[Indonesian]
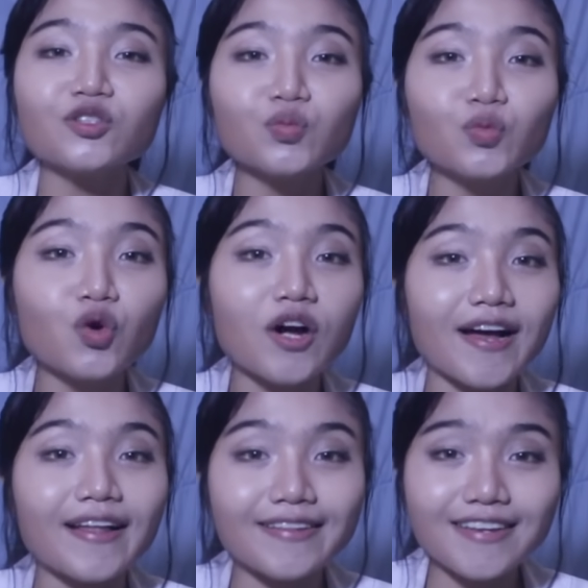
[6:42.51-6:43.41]
tubuh
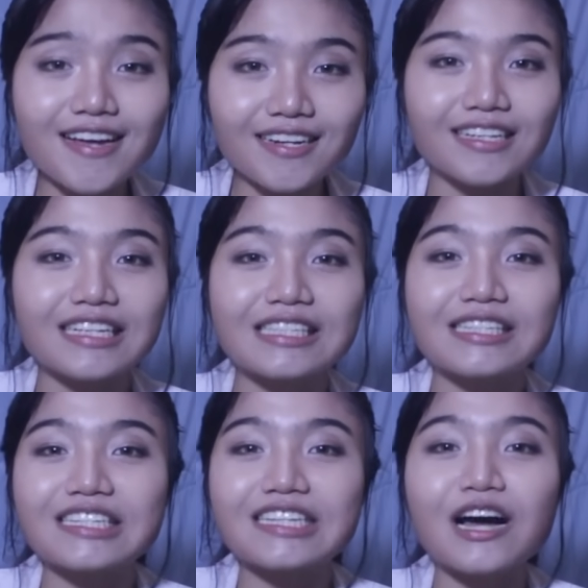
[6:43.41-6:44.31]
kalian nih
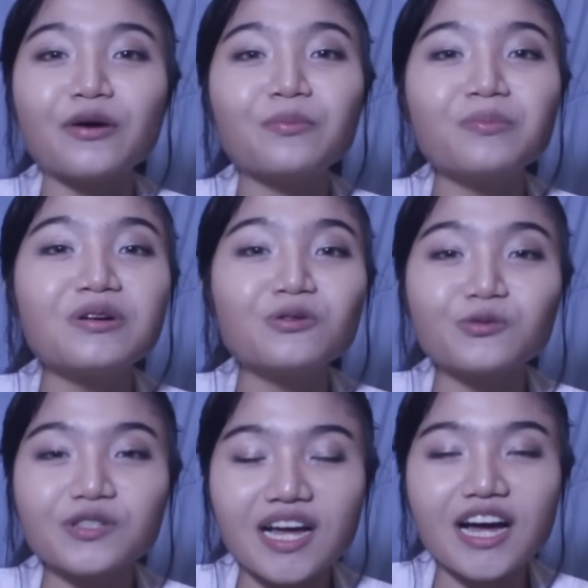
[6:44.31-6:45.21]
sedang
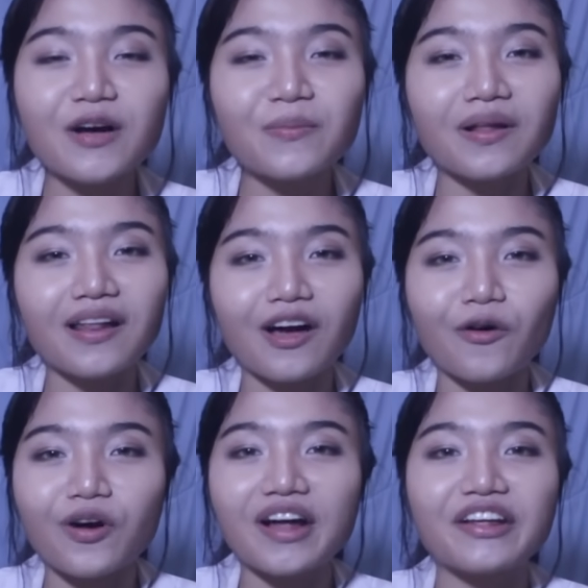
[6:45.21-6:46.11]
berusaha
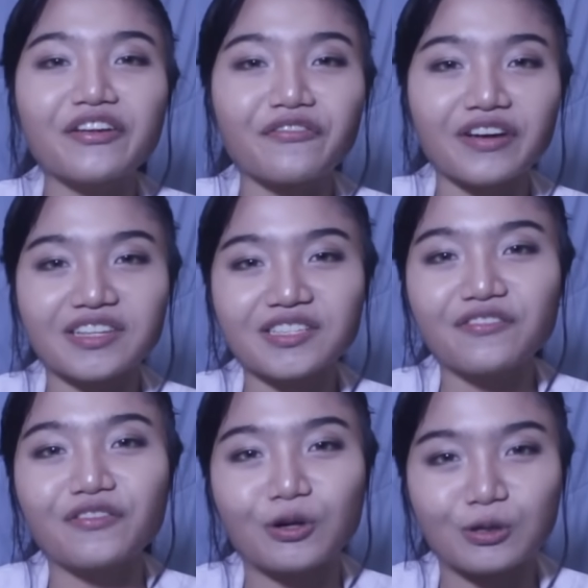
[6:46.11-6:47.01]
melawan
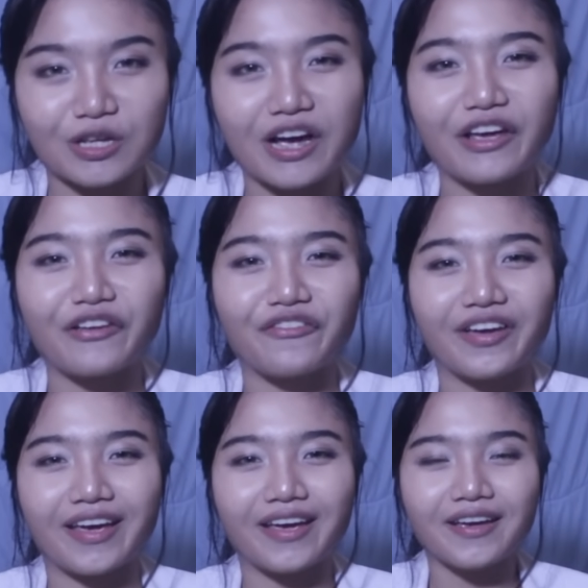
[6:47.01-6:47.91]
infeksi virus
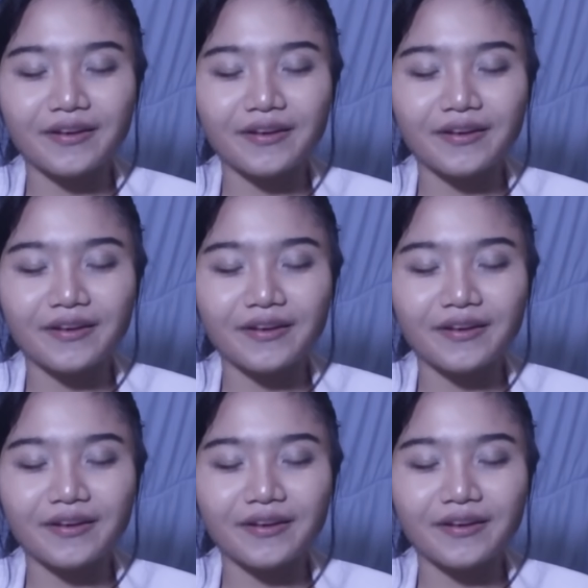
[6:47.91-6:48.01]
HIV.